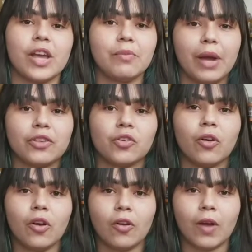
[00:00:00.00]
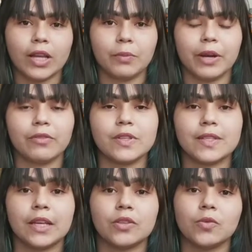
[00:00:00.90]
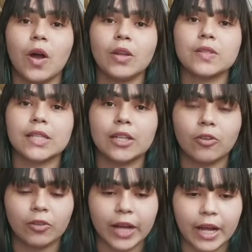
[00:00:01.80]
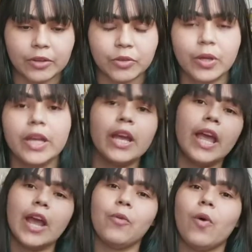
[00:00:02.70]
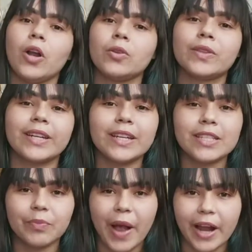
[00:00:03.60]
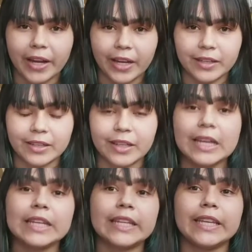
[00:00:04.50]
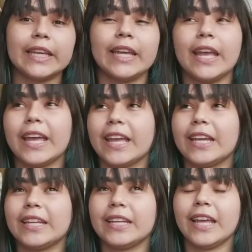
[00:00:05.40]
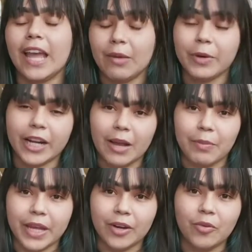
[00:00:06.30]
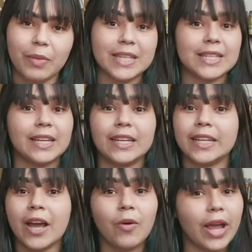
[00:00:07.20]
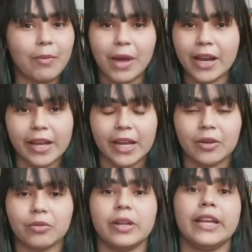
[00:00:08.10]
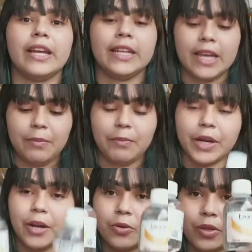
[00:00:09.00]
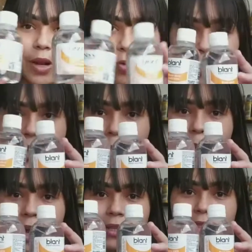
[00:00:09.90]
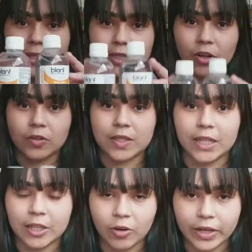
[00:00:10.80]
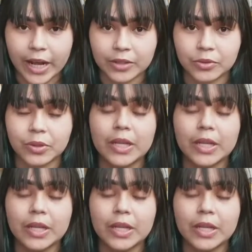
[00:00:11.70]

a imagem, eu coloco aqui para vocês. O óleo siliconado é um óleo transparente que ele é para cabelo, mas ele não é amarelo, ele é branco da cor da base, esse óleo siliconado.